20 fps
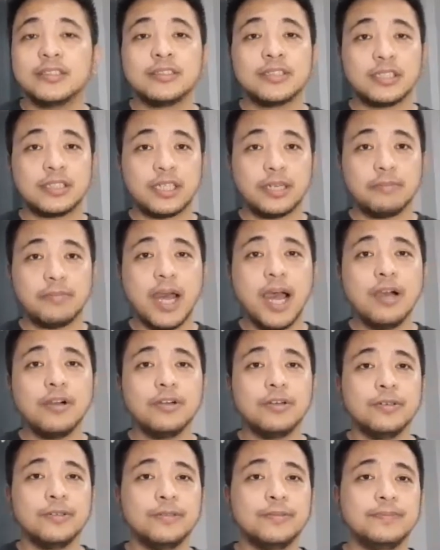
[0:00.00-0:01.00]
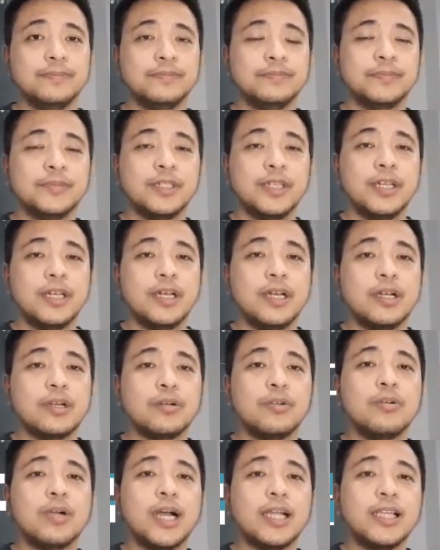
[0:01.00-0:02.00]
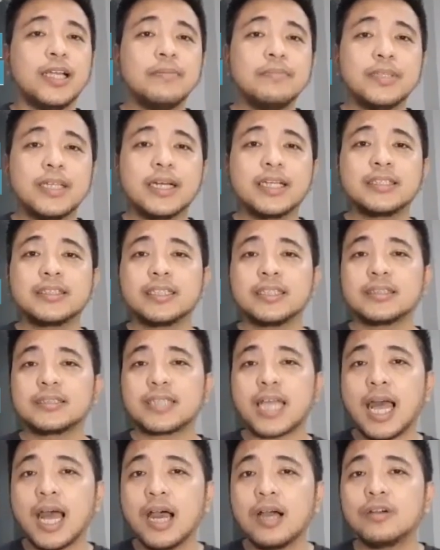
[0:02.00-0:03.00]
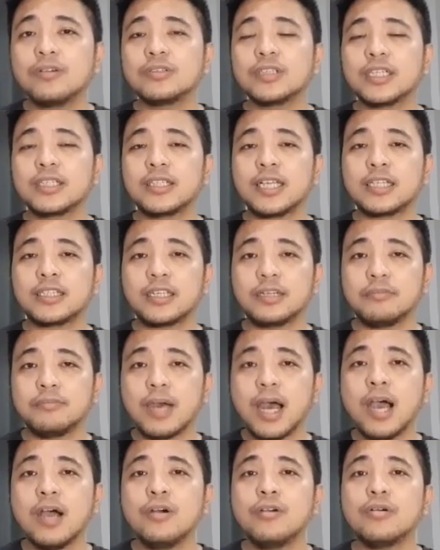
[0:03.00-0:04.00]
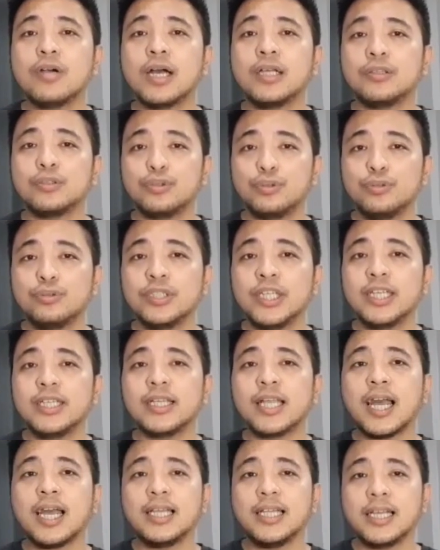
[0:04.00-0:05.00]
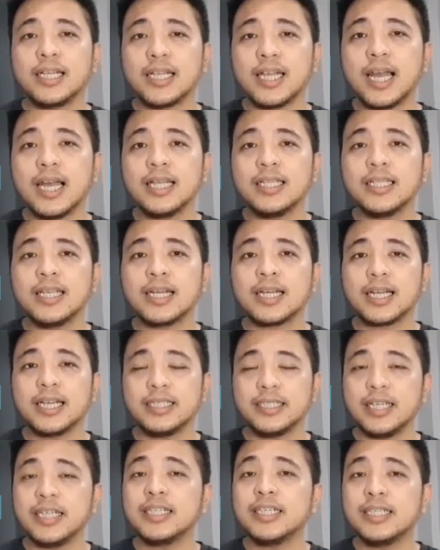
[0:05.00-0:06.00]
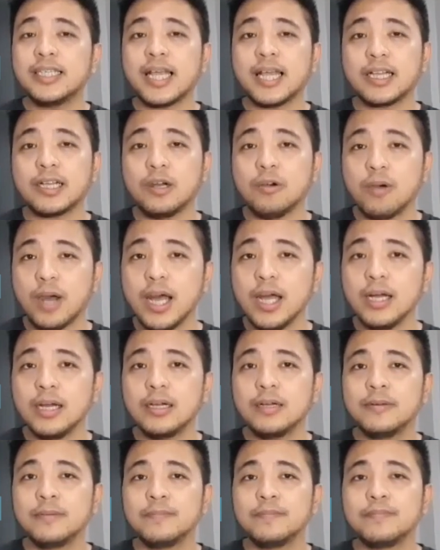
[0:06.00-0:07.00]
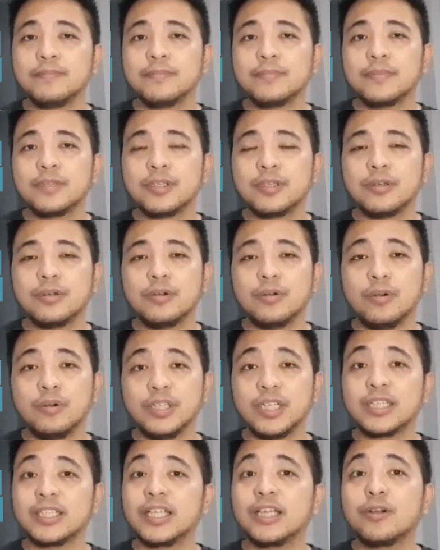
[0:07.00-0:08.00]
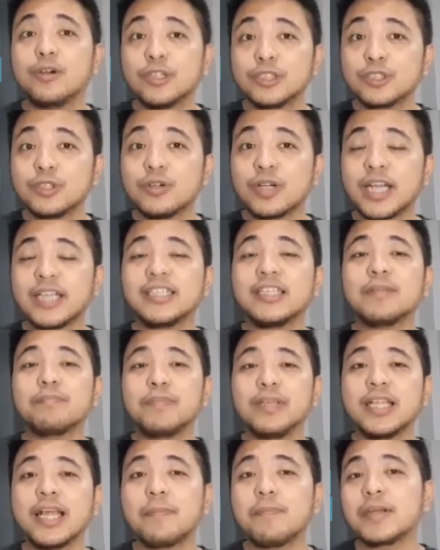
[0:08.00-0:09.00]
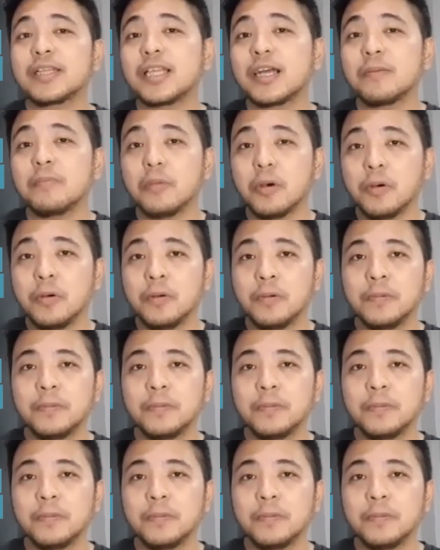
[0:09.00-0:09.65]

Sa trabaho, kung alam ng isang taong nagtatrabaho ang tunay na halaga ng kanyang ginagawa o ng negosyong kanyang pinapatakbo,